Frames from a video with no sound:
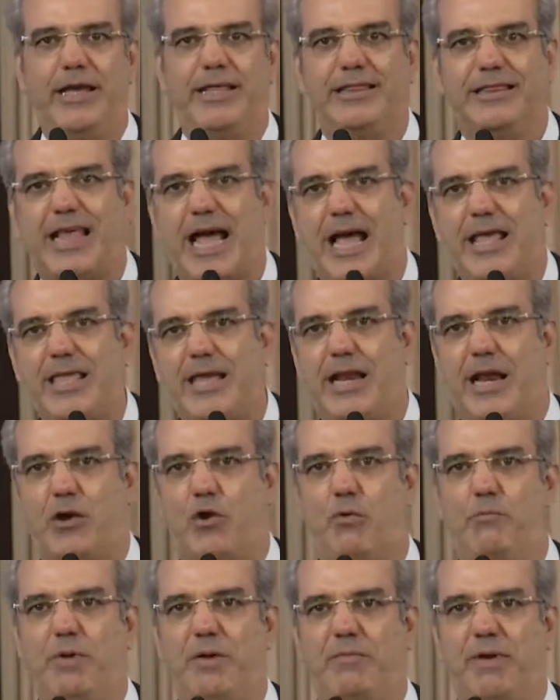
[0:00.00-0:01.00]
daña la
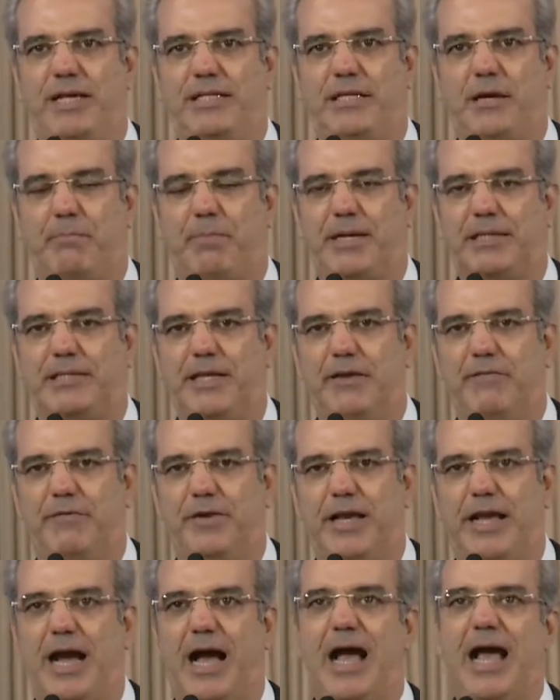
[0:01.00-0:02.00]
convivencia
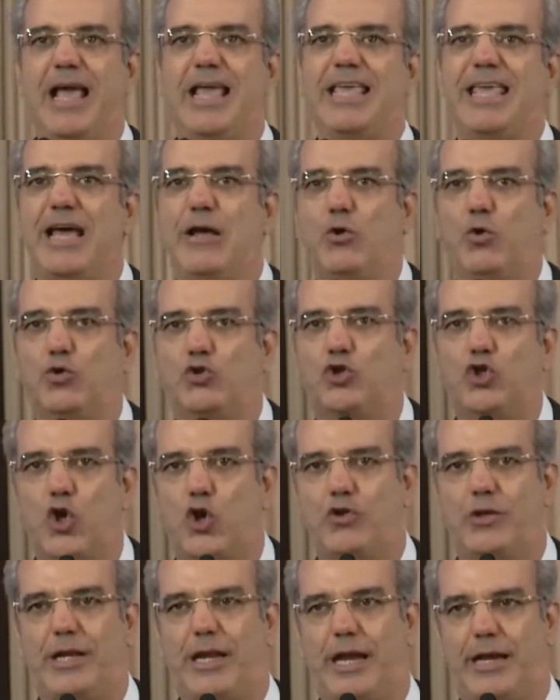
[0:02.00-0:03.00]
pacífica y
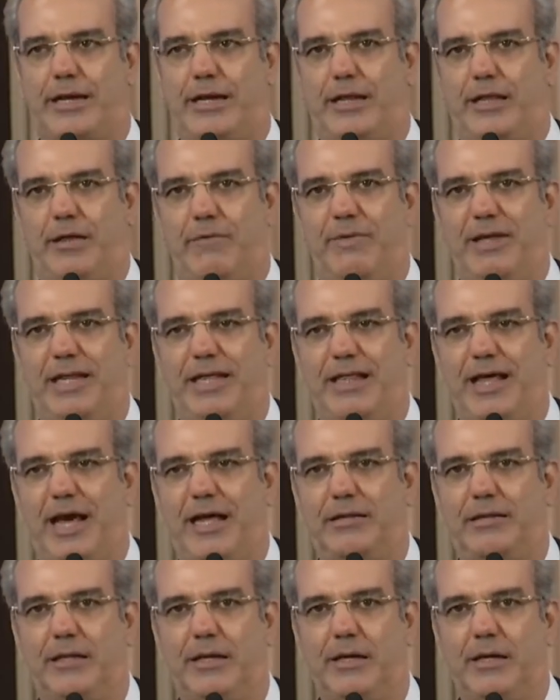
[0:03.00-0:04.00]
erosiona la
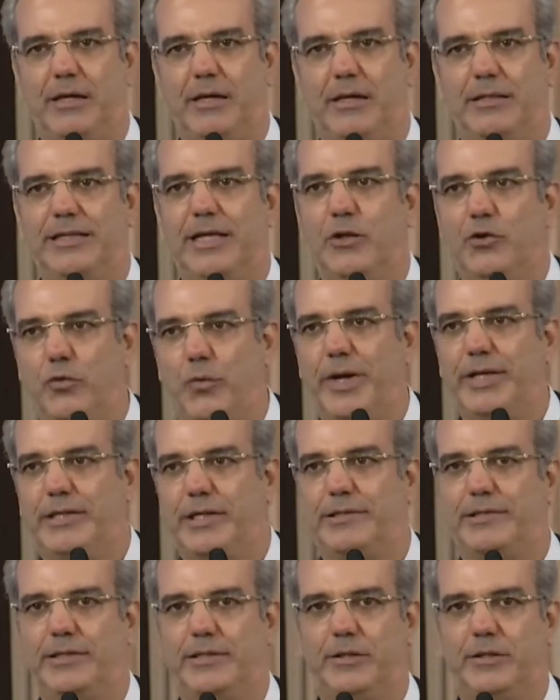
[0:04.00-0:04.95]
credibilidad de nuestras